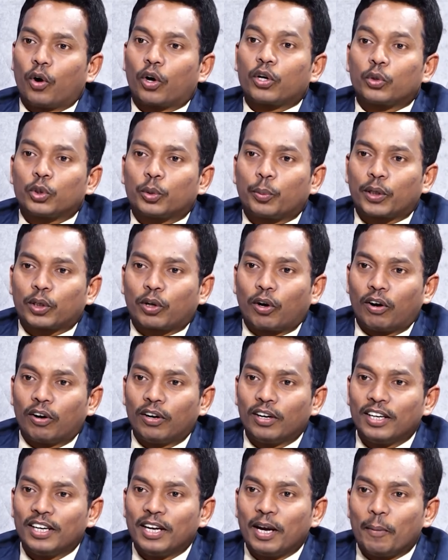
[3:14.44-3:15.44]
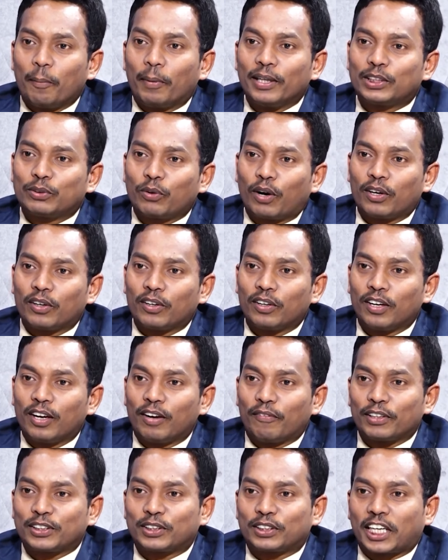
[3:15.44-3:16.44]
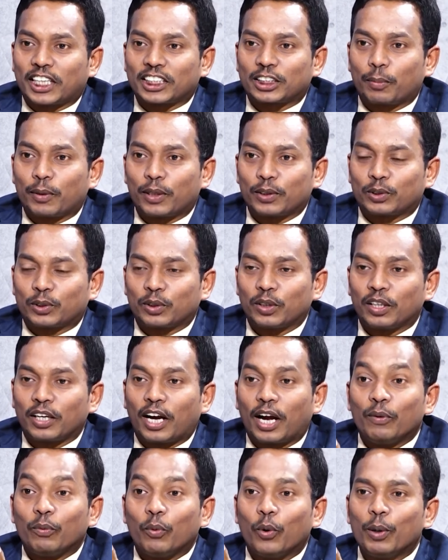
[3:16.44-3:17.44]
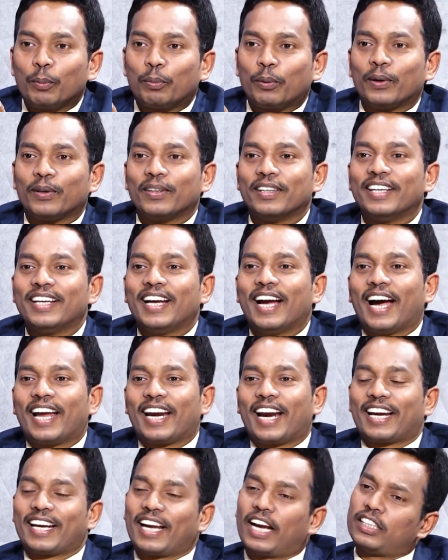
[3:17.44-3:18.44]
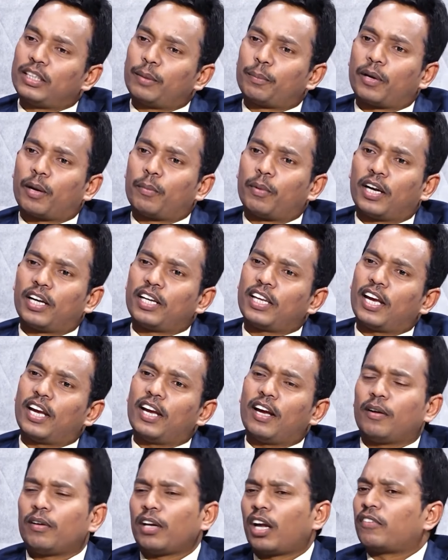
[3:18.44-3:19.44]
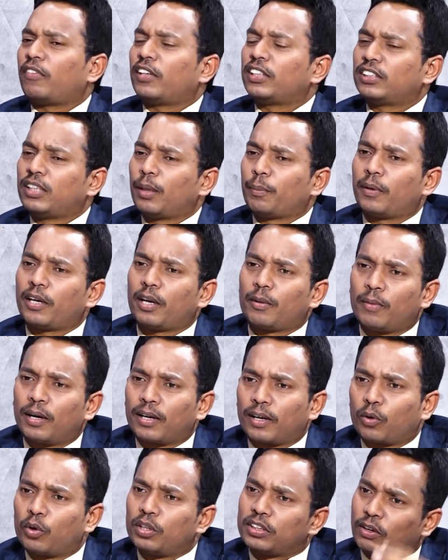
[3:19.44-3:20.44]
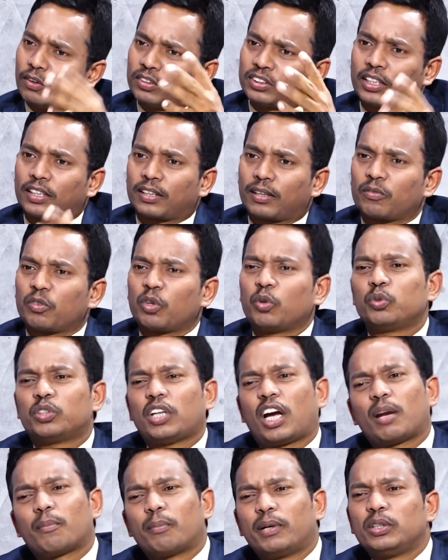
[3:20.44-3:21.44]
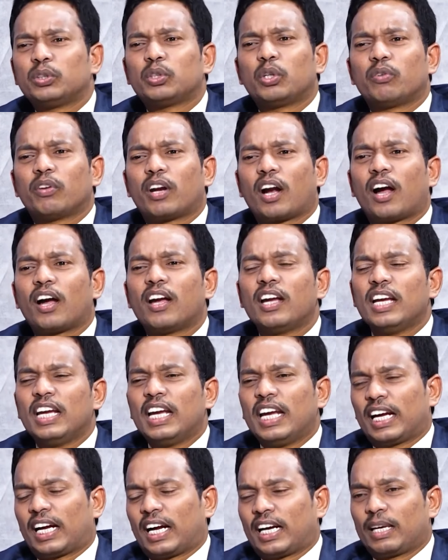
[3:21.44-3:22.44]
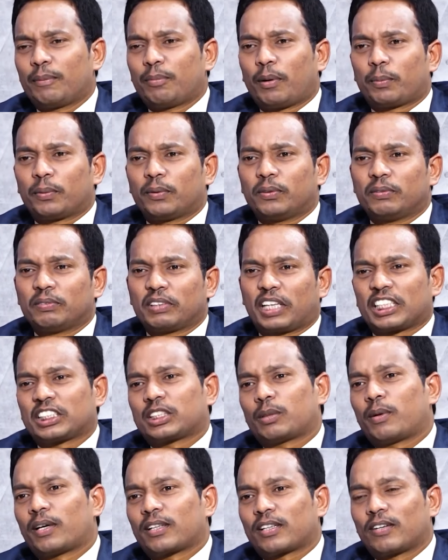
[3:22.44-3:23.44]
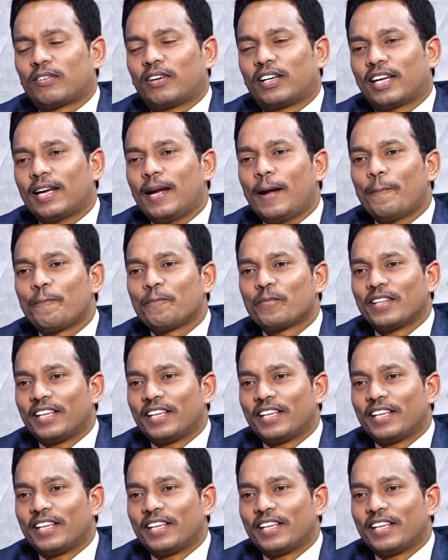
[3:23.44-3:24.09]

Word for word: ఇప్పుడు గుర్తుపెట్టుకో మంచివాడు ఫస్ట్ కష్టపడచ్చు కానీ ఓడిపోడు అని అని చెప్పాను అనమాట అంటే నాకు ఫస్ట్ చెప్పాడు అనమాట కొన్ని సంవత్సరాలు నువ్వు చాలా మంచోడురా కానీ పాపం కష్టపడుతున్నావు అంటే